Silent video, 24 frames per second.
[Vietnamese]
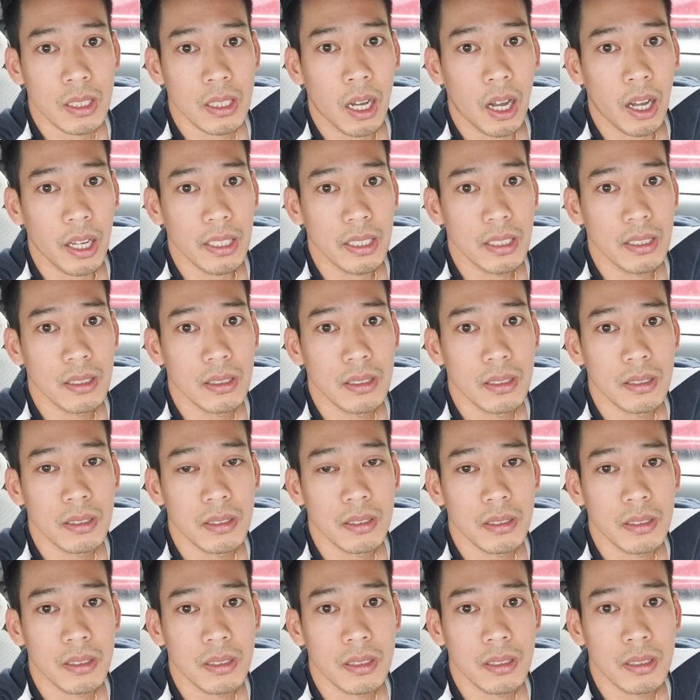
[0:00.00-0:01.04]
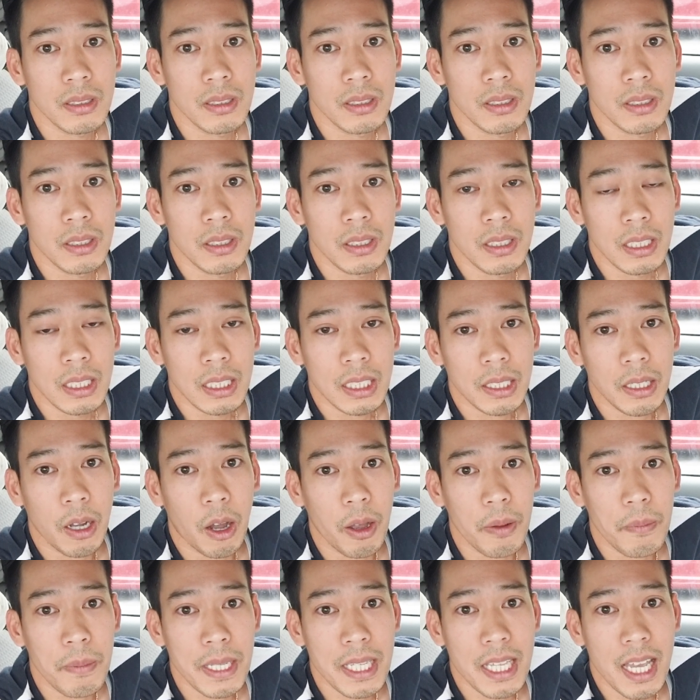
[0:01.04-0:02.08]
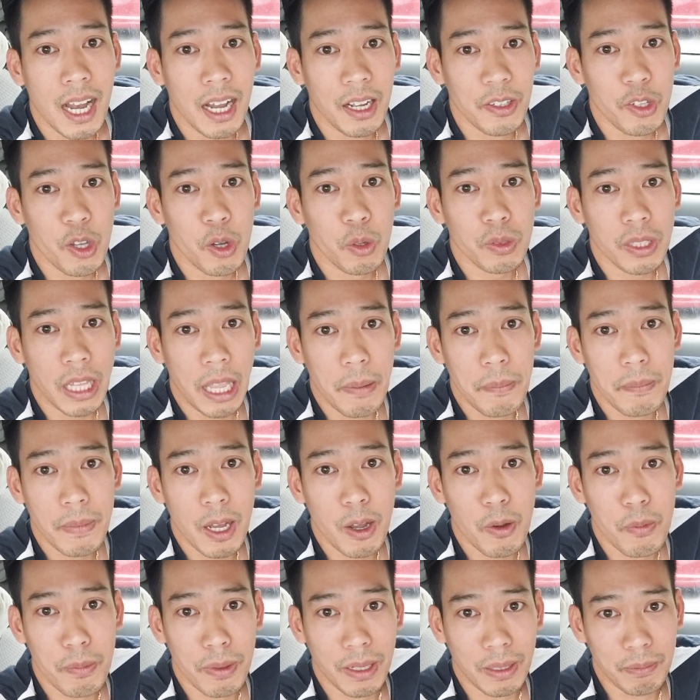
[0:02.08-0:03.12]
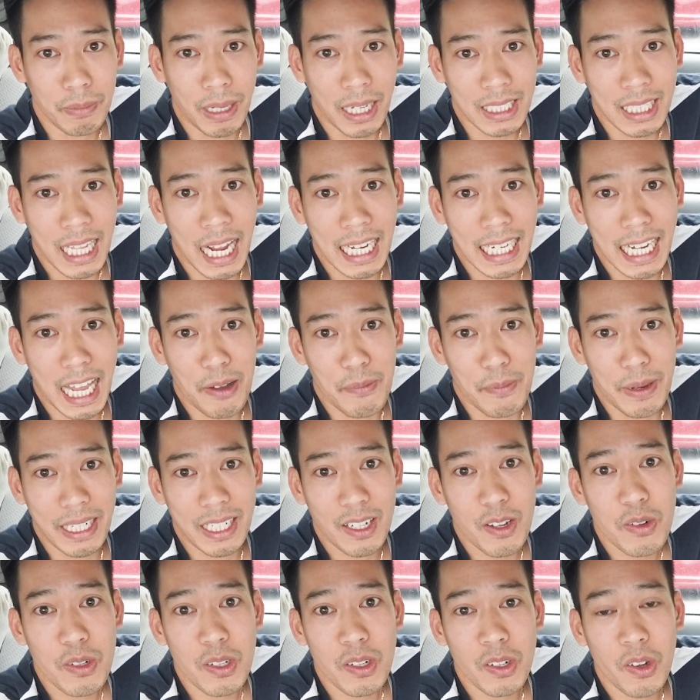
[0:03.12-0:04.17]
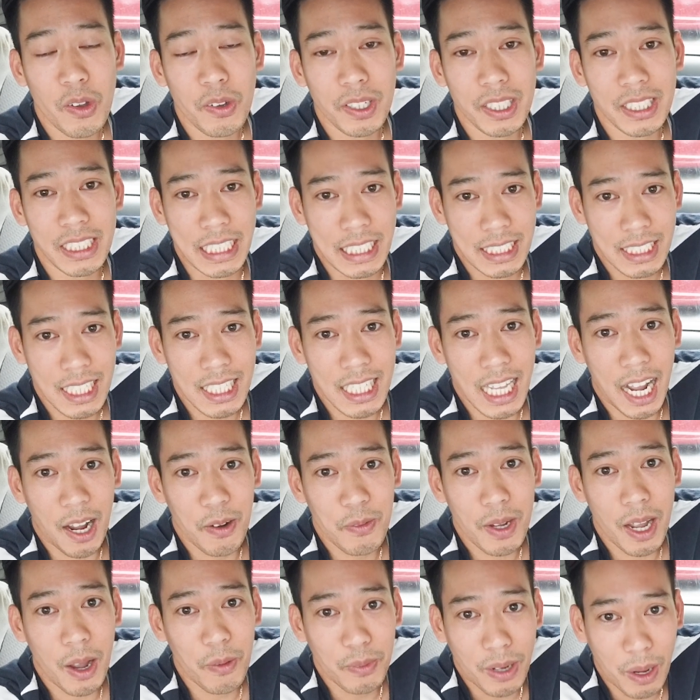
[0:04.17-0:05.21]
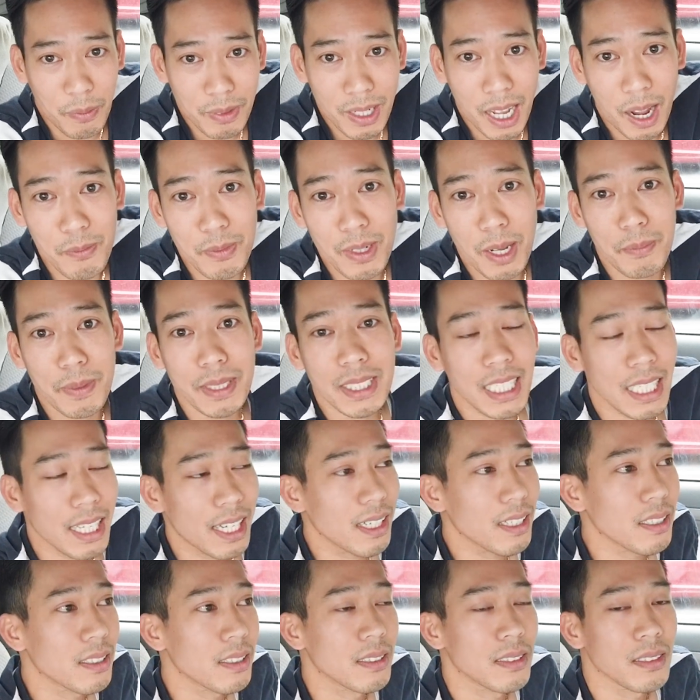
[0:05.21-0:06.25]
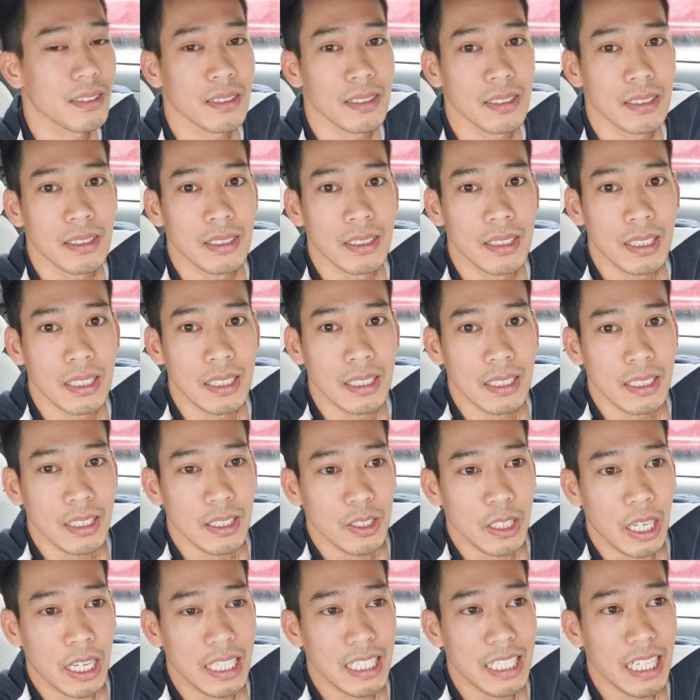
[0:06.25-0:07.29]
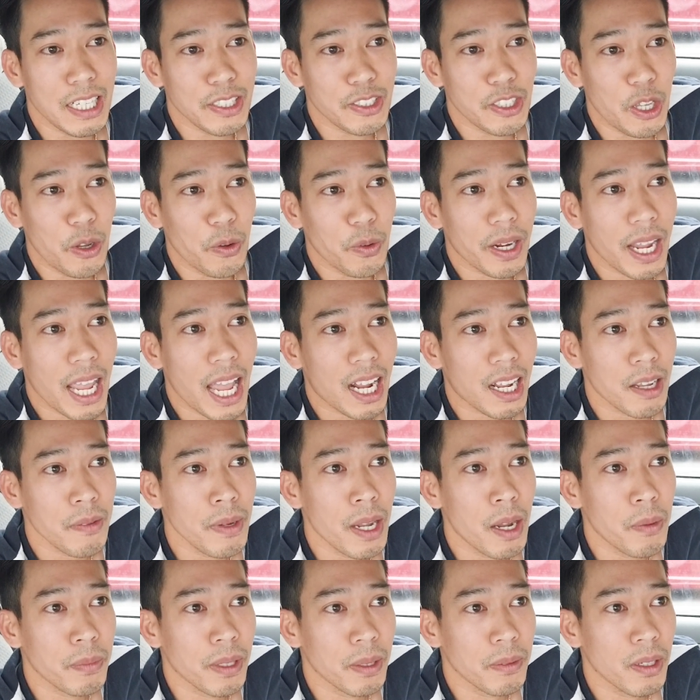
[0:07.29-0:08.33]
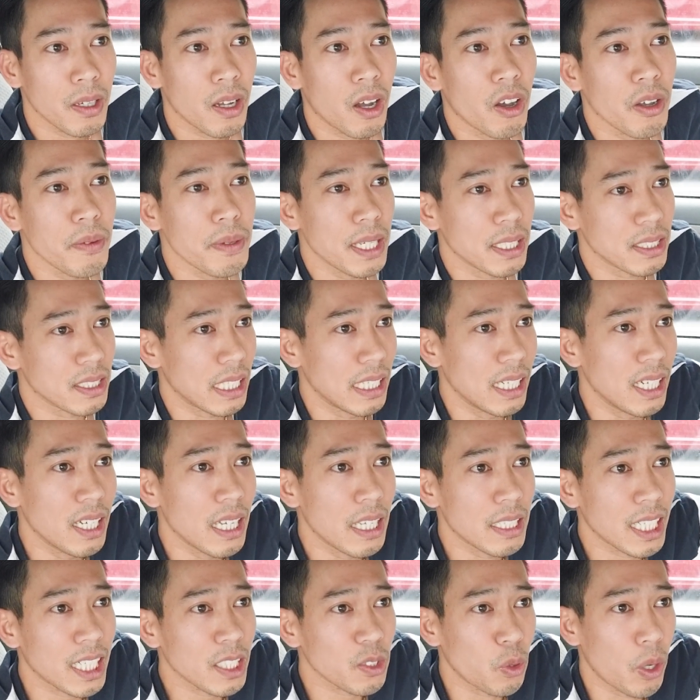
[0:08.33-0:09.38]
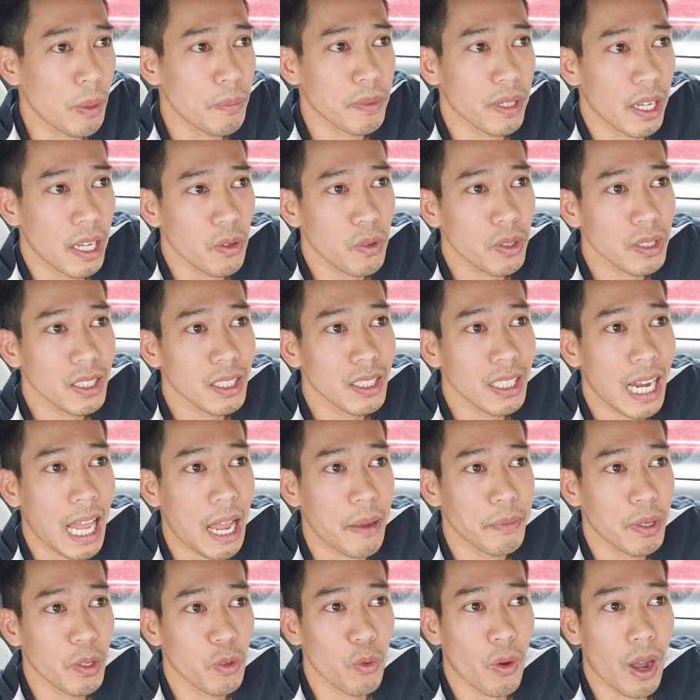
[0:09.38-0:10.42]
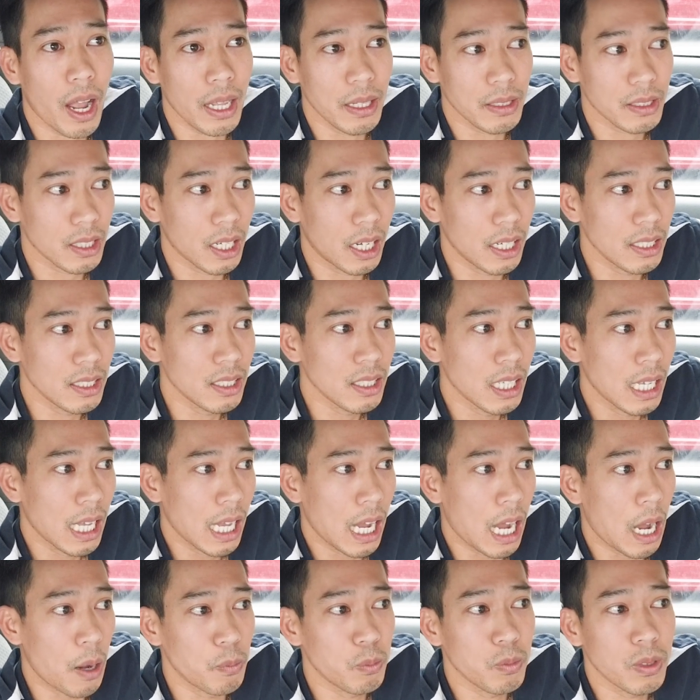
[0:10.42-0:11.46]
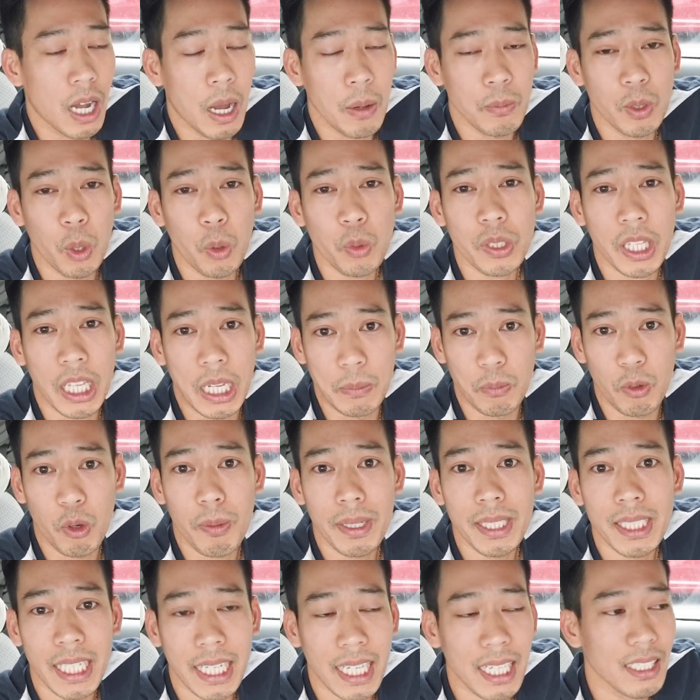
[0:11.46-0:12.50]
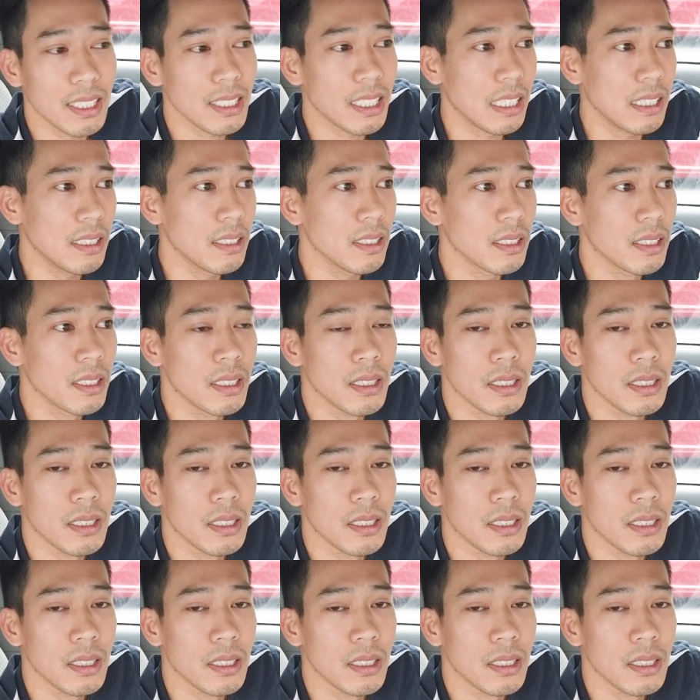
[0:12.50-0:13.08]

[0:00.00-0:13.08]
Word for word: rồi rồi bây giờ vô tiệm đâu mà, mà thằng nào mà nó nó nói chuyện với vợ mà ông ông ông đâm bánh xe thì uh, chiều ra cái mấy ông này nó thôi bây giờ chị ơi, chắc tụi em nghĩ quá chứ làm này hoài trời không không đủ tiền mua bánh xe nữa chị